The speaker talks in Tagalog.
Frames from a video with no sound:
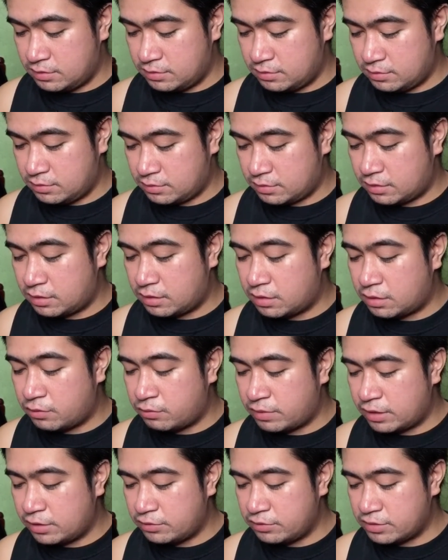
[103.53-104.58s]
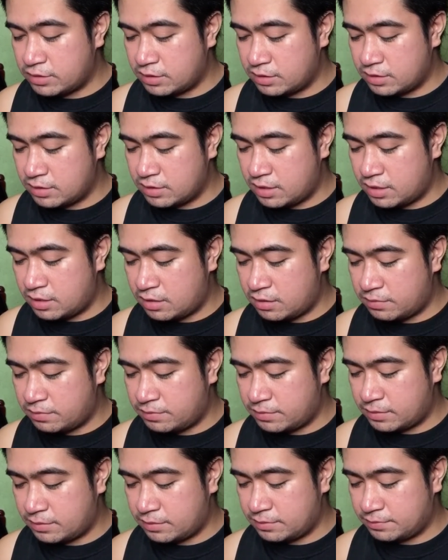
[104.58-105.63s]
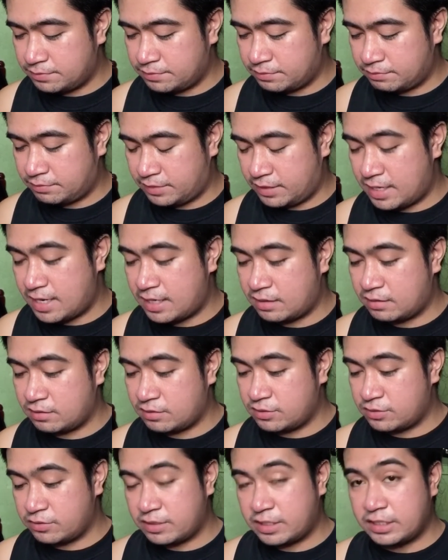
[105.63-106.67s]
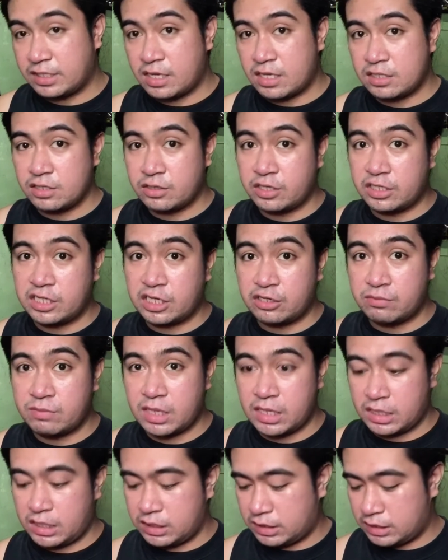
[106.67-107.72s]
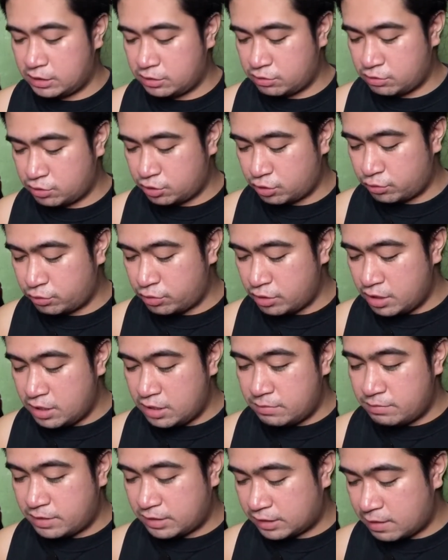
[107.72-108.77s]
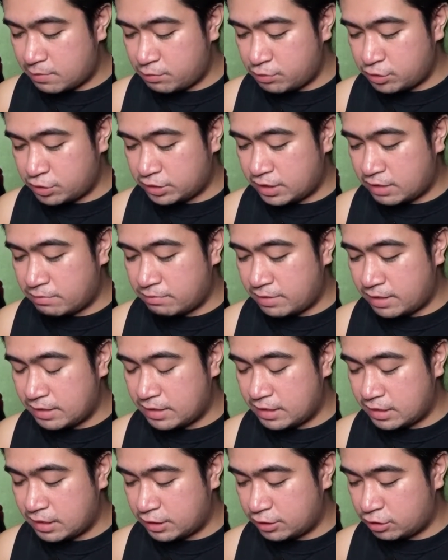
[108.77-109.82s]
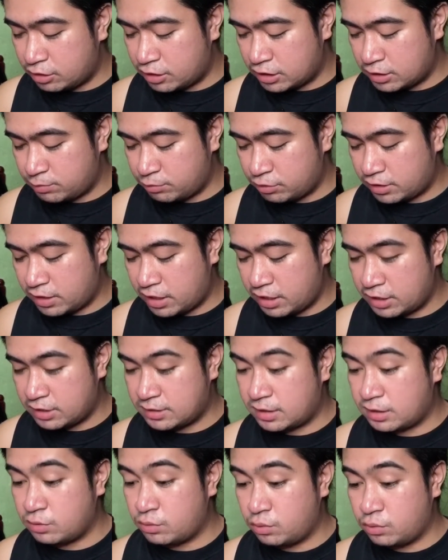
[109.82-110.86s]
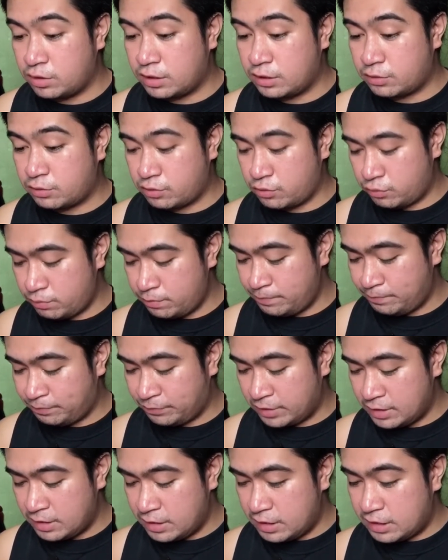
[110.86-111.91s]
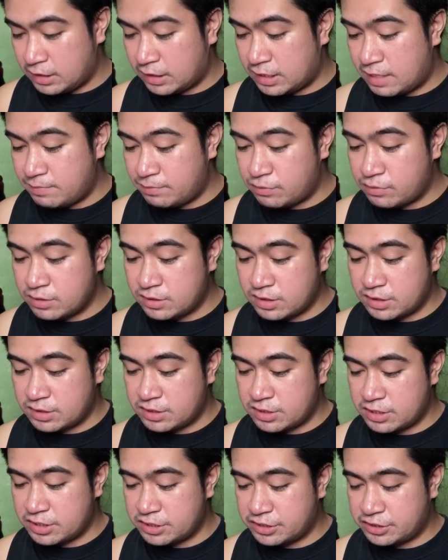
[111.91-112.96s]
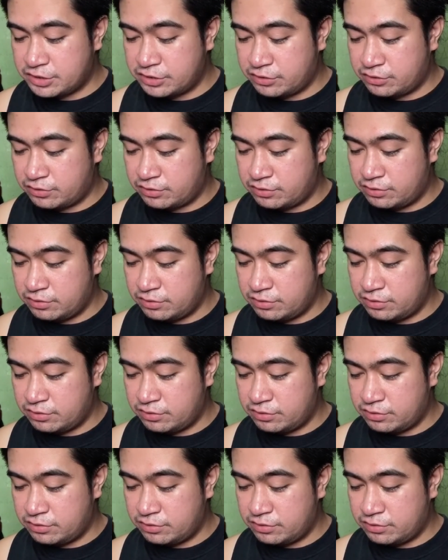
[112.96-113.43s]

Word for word: So, allow while using this app. So, ganyan. Ganyan yung makikita nyo. So, pagtapos nyan, back lang kayo, tapos punta kayo sa Google Chrome. Tapos, search nyo